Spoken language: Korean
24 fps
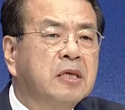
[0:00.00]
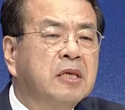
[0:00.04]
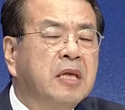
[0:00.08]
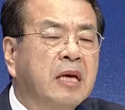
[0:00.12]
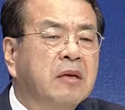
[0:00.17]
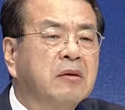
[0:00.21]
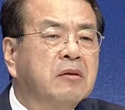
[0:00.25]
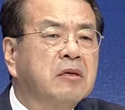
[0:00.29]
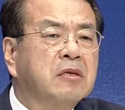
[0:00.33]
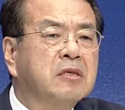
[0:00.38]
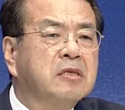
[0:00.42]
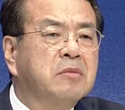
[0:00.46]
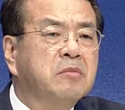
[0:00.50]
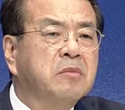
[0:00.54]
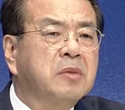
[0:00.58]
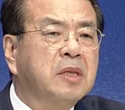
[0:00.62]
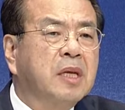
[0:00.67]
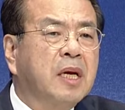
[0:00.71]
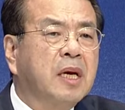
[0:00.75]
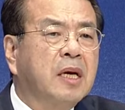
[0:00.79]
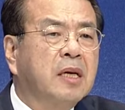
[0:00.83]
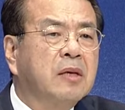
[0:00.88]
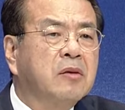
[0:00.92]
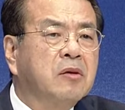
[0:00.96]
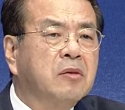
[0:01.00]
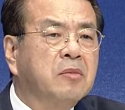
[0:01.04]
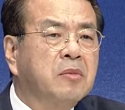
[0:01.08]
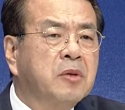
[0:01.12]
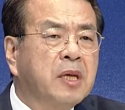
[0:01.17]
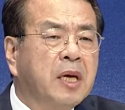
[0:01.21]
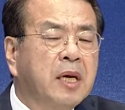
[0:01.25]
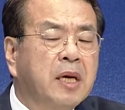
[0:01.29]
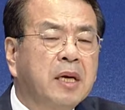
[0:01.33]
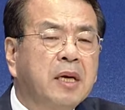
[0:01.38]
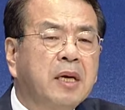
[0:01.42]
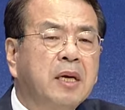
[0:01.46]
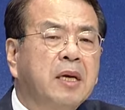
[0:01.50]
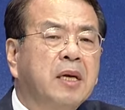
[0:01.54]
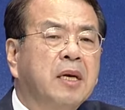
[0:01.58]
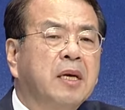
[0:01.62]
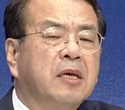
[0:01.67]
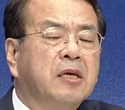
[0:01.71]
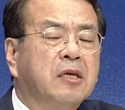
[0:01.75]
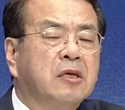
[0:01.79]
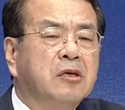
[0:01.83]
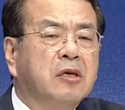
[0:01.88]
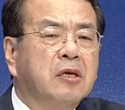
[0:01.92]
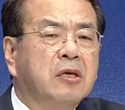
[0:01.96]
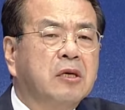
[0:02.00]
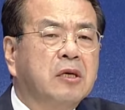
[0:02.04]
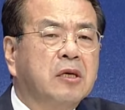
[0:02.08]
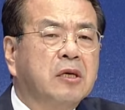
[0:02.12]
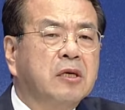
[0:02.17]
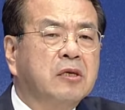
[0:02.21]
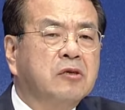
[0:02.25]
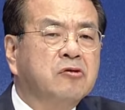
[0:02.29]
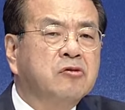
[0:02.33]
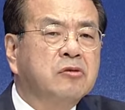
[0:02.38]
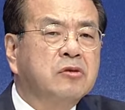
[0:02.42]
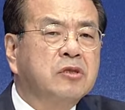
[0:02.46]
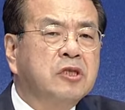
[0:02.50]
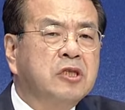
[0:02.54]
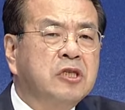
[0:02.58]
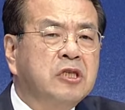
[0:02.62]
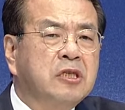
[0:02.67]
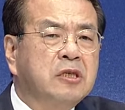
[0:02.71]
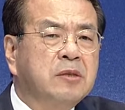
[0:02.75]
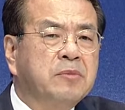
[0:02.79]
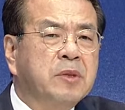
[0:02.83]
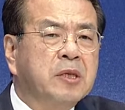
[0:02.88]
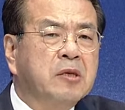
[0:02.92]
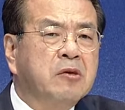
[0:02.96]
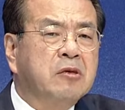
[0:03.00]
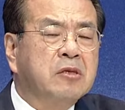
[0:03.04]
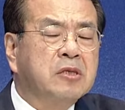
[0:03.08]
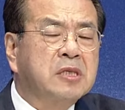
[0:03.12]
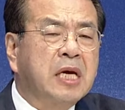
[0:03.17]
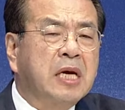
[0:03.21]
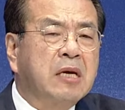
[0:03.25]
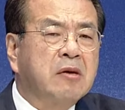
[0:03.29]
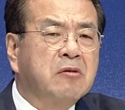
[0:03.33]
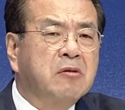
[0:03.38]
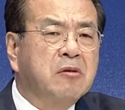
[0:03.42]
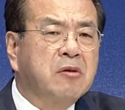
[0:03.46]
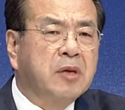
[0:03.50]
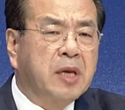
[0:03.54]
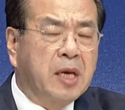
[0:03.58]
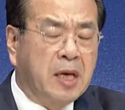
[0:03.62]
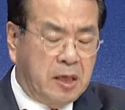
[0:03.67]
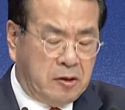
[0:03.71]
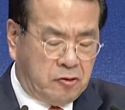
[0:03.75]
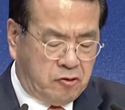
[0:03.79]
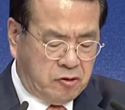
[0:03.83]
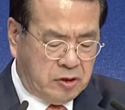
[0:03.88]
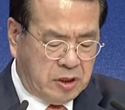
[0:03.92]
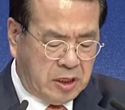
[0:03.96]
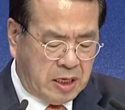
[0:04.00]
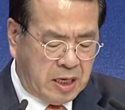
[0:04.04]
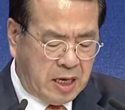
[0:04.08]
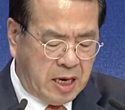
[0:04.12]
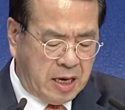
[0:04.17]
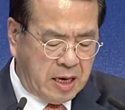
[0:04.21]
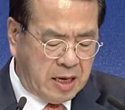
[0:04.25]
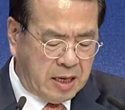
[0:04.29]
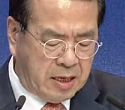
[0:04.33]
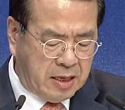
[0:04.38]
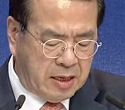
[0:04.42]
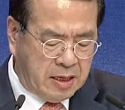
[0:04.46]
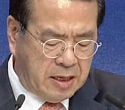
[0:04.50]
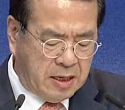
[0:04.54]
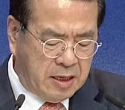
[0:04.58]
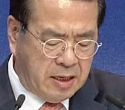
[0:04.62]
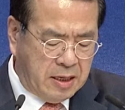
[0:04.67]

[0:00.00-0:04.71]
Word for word: 되는 것입니다. 이번에 12권 상권의 주제가